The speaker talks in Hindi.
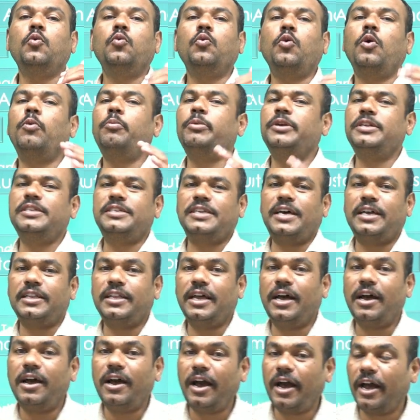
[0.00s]
वो भी
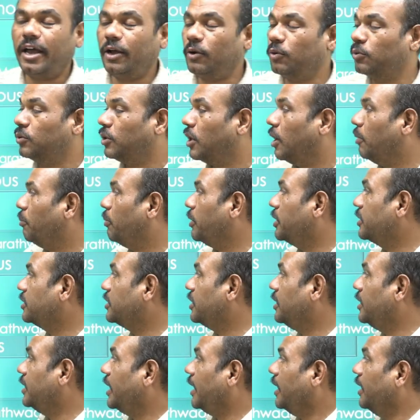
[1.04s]
ज़्यादा हाई होता है
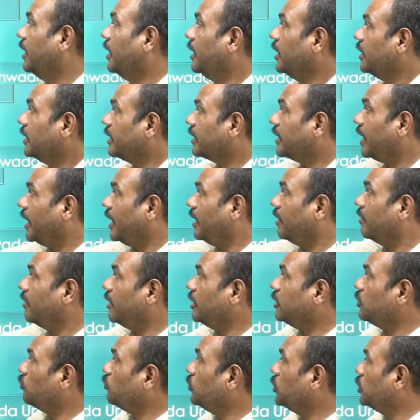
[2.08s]
परसेंटेज देखिए
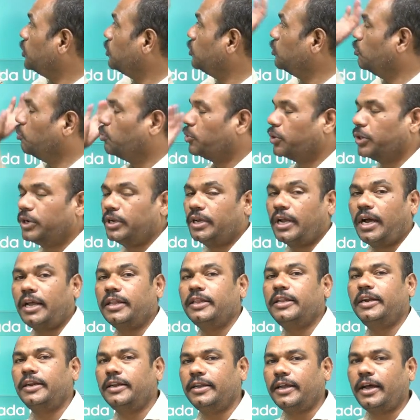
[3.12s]
एड्रेस विष्णुपुरी
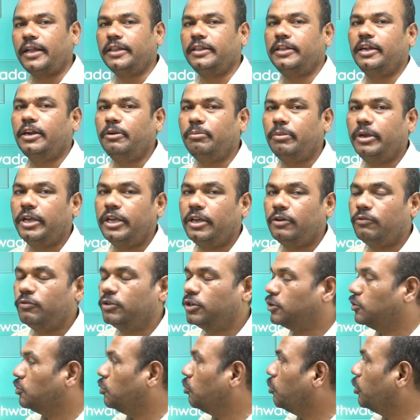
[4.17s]
नांदेड़ नांदेड़ में ही
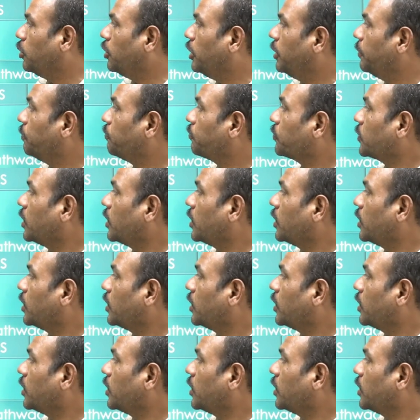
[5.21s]
विष्णुपुरी